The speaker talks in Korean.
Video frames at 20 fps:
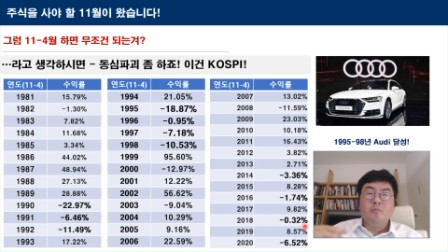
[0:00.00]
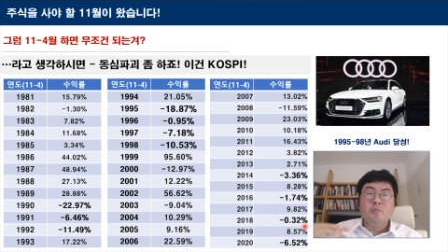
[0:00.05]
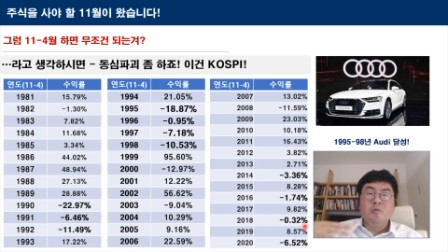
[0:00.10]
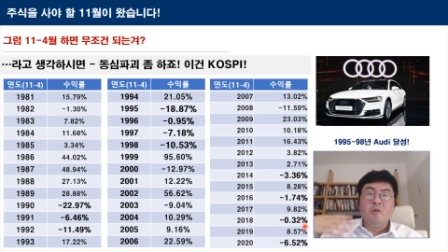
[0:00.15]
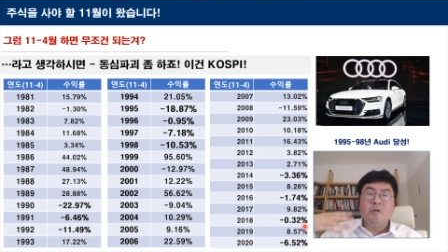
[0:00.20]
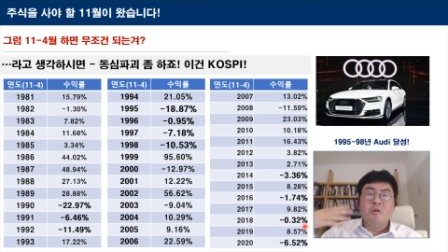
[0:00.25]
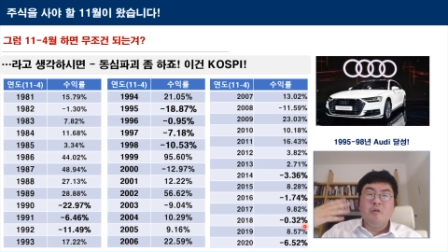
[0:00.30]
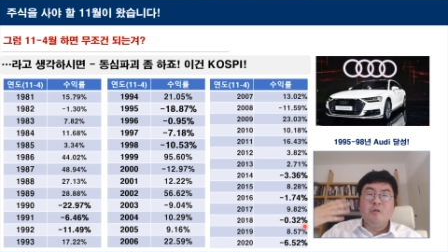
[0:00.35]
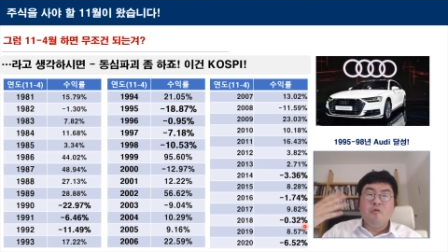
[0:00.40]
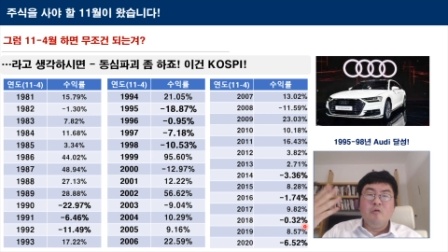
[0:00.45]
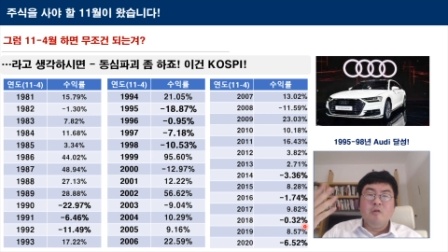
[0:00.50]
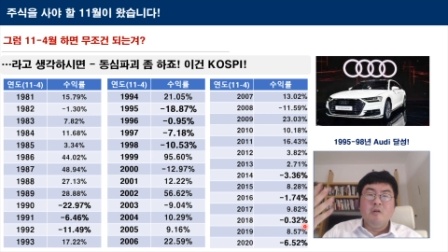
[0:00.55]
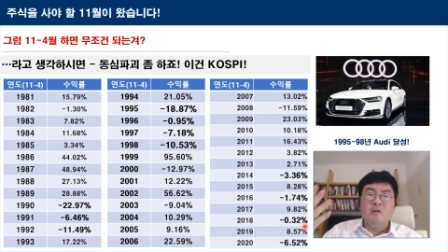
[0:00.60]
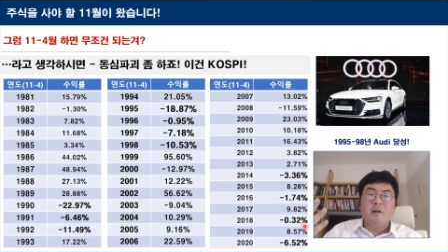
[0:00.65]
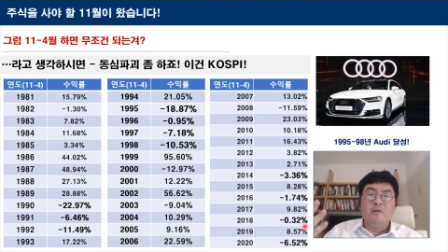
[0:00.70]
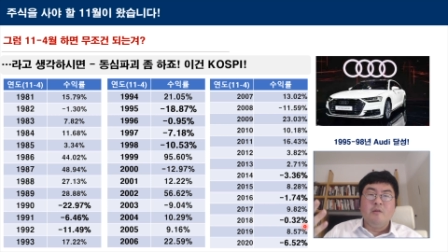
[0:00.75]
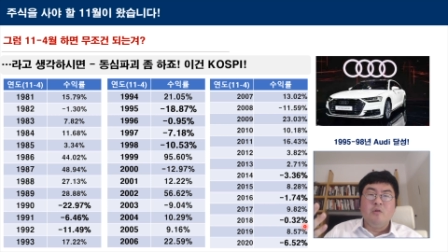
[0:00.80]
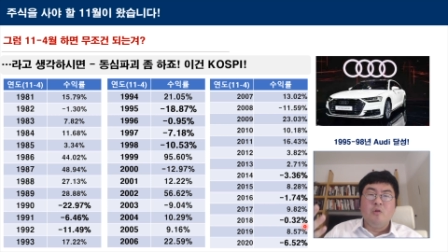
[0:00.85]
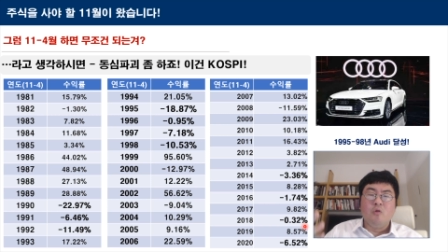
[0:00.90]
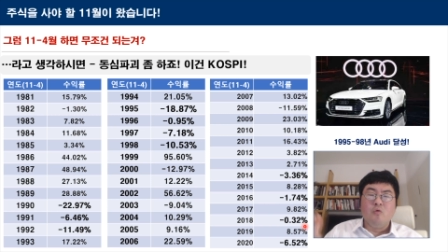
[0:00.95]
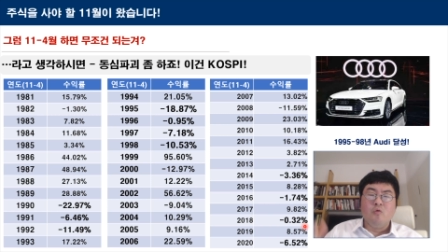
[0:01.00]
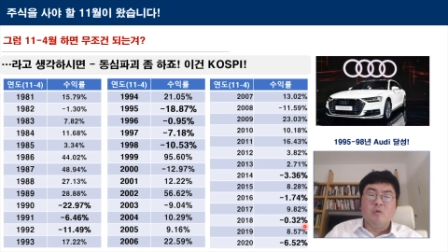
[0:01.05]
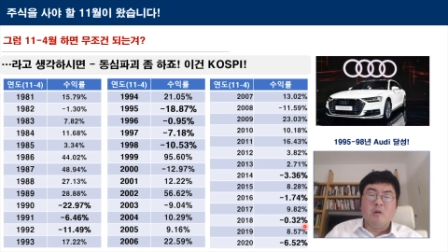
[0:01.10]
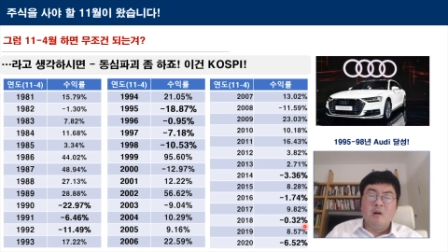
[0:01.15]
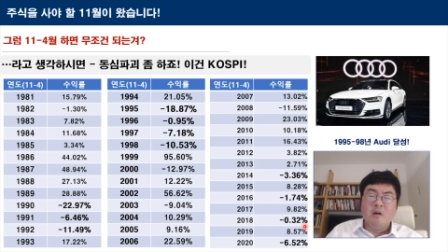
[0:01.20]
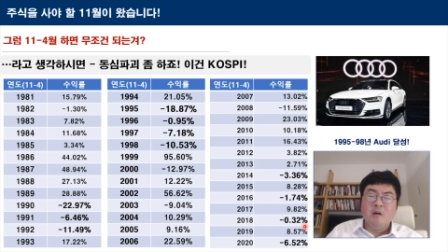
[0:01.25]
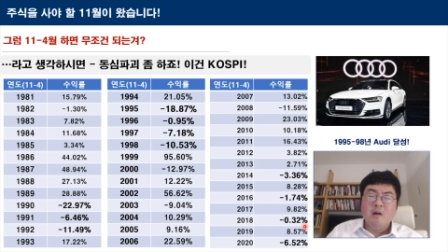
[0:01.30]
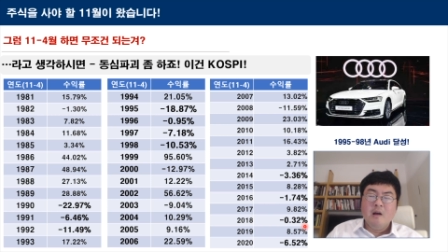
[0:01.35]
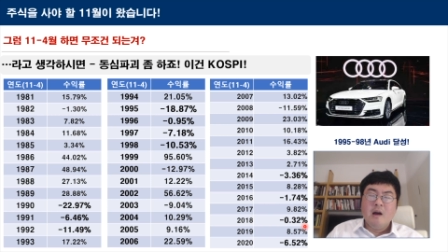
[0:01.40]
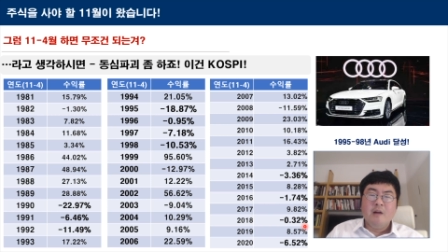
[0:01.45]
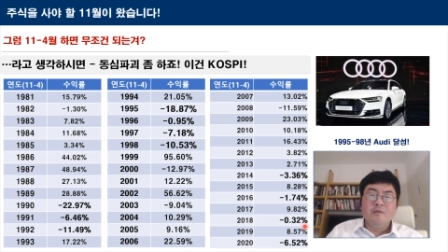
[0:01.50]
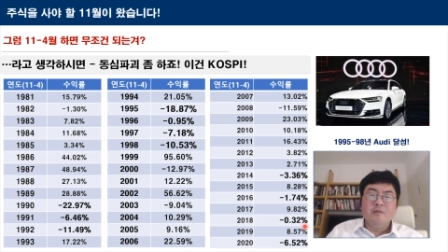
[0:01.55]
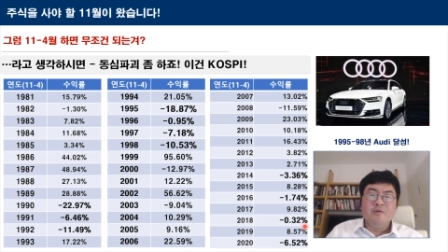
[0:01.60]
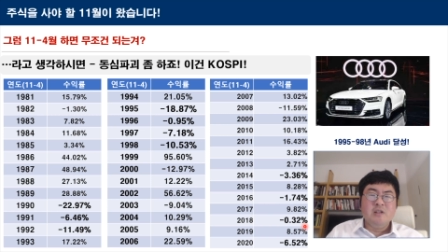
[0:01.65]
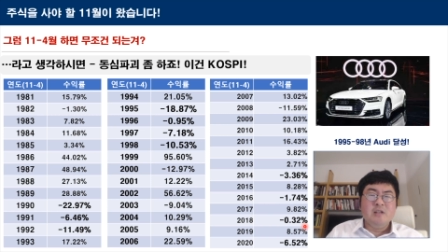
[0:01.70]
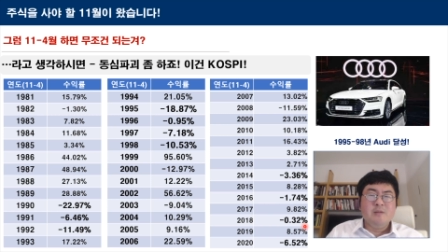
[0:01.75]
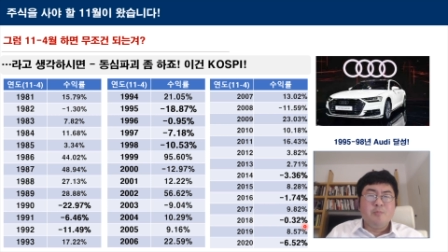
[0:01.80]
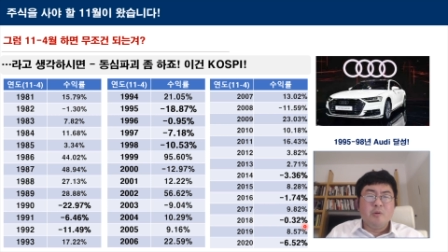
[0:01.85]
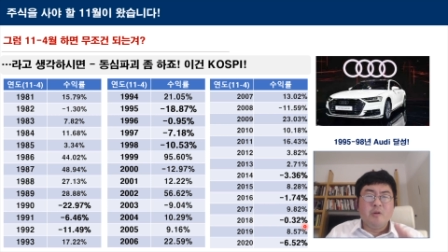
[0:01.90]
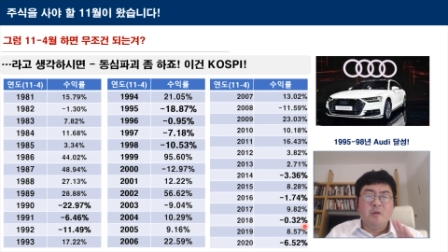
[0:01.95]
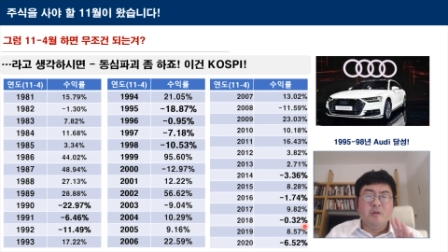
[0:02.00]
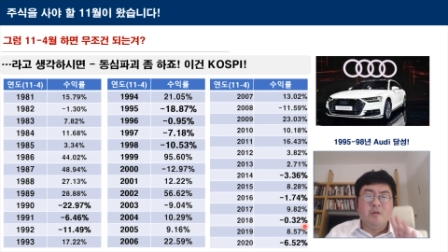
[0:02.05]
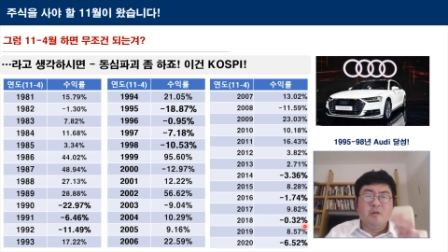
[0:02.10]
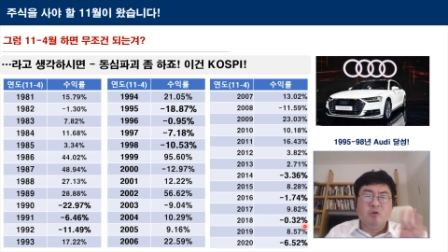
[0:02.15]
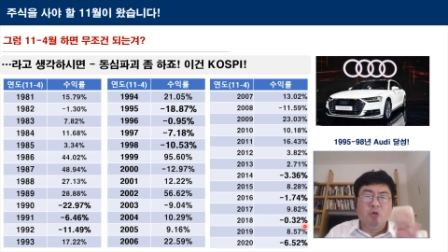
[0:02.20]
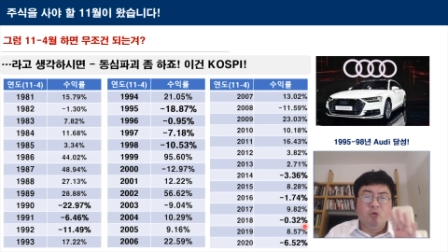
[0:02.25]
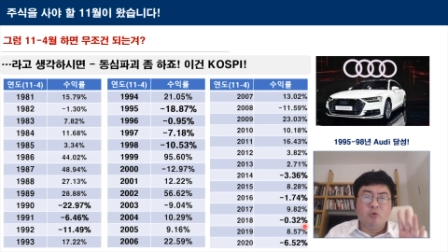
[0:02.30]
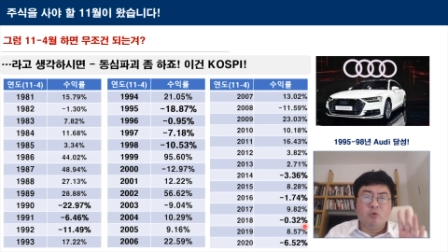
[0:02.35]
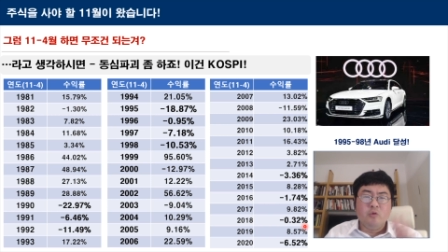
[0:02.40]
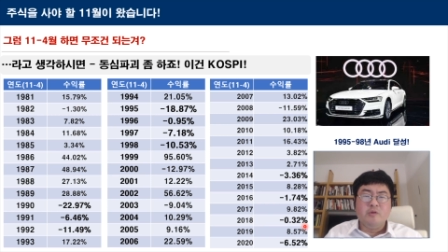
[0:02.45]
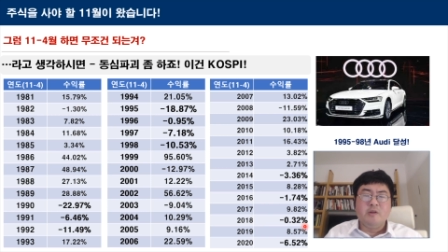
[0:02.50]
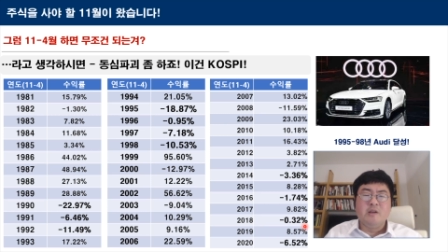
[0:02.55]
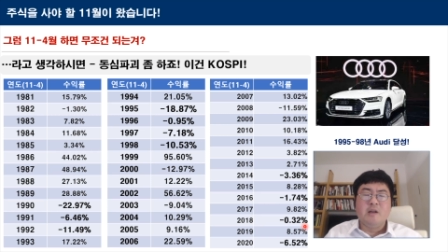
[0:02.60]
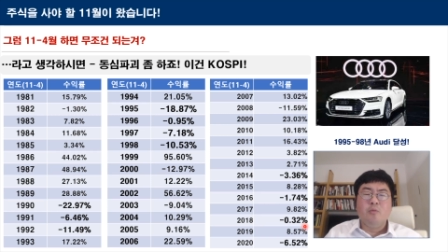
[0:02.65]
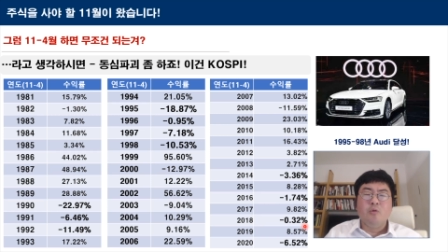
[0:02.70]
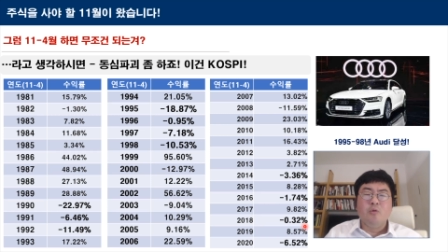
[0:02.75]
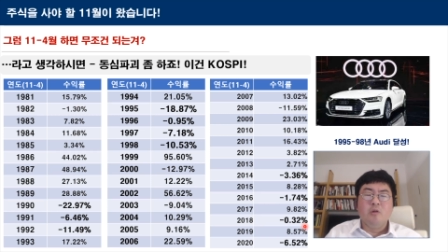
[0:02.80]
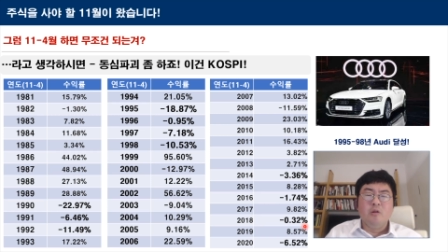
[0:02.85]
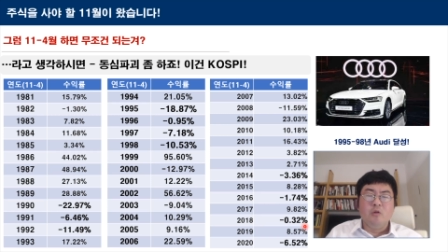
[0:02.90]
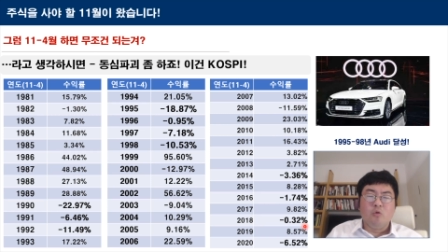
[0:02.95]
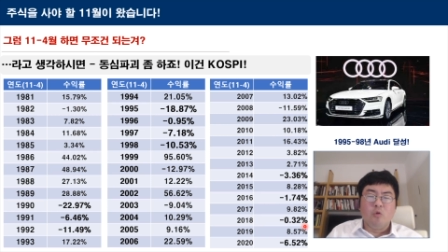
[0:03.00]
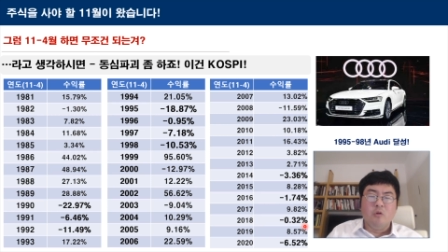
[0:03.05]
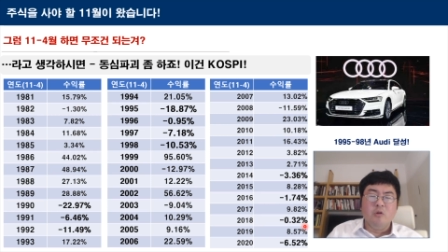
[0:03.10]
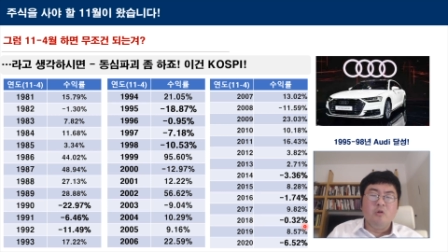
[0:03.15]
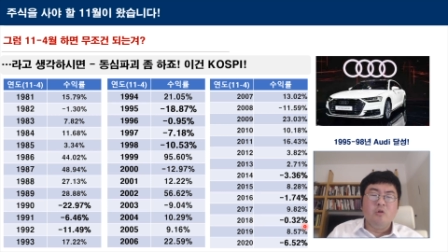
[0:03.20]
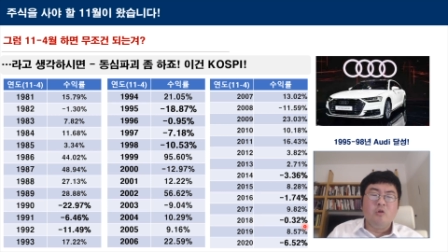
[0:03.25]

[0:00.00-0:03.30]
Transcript: 플러스 수익을 난 경우가 한 70% 정도는 제가 보기에는 되는